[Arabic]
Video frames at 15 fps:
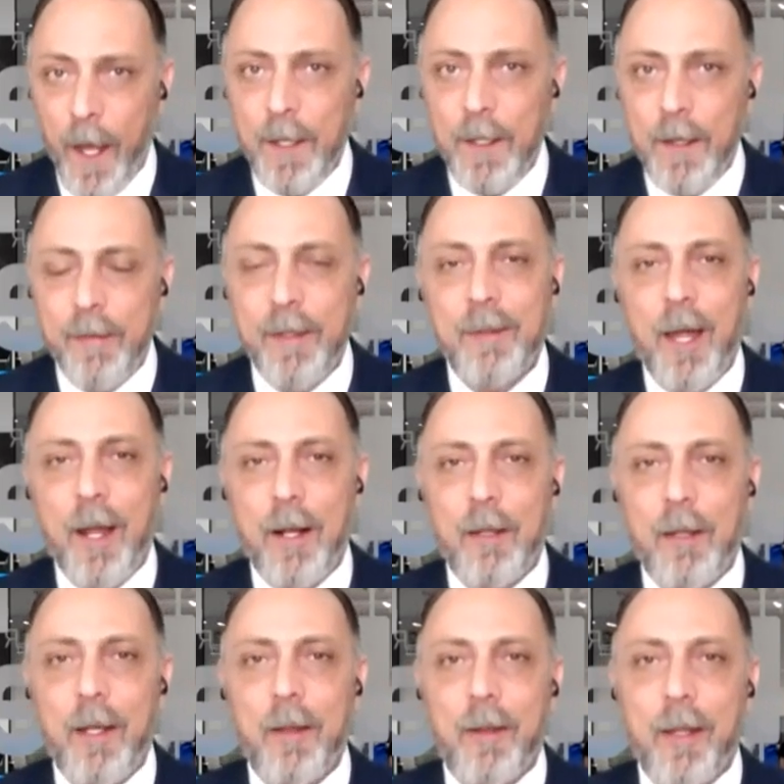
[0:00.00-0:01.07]
الذي
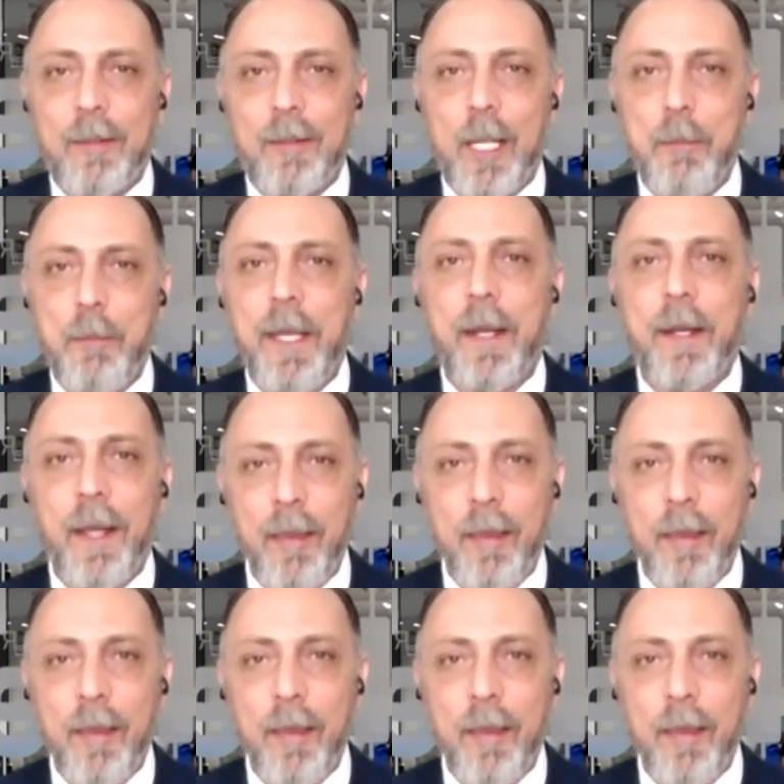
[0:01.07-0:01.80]
تعرض لضغط كبير